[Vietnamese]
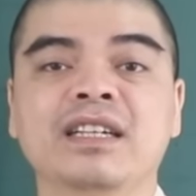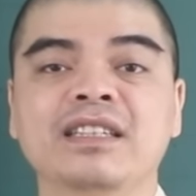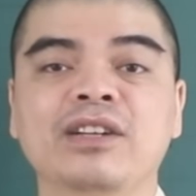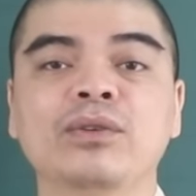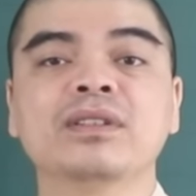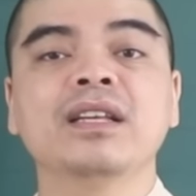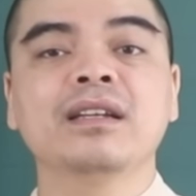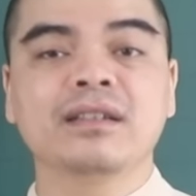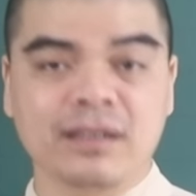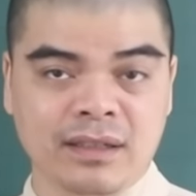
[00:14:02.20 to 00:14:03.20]
cái thái độ tích
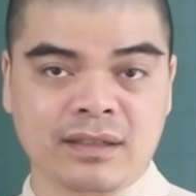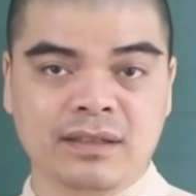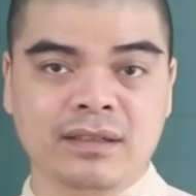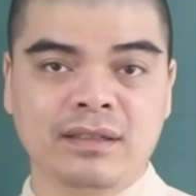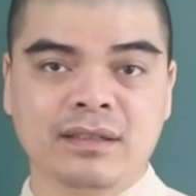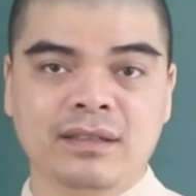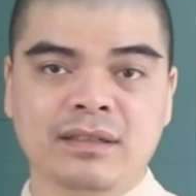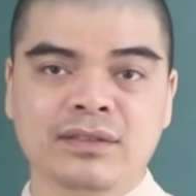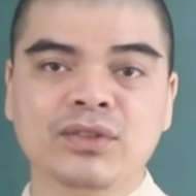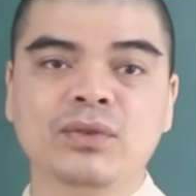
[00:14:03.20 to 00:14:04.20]
cực
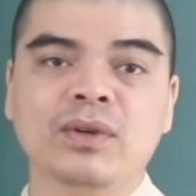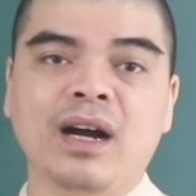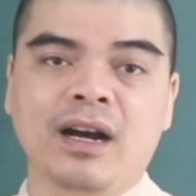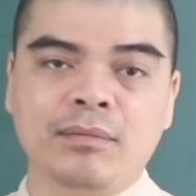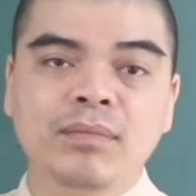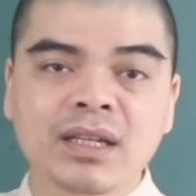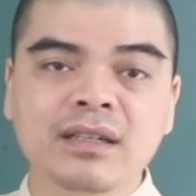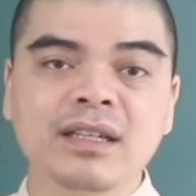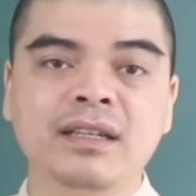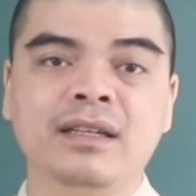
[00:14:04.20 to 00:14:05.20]
dù ở bất
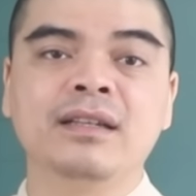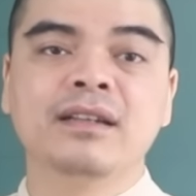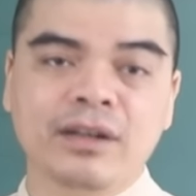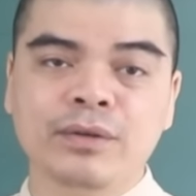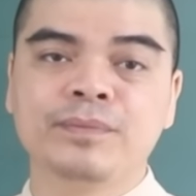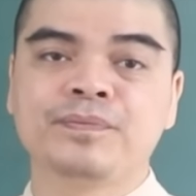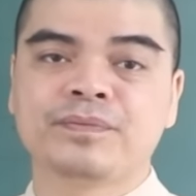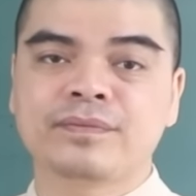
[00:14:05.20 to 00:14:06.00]
kỳ nơi đâu.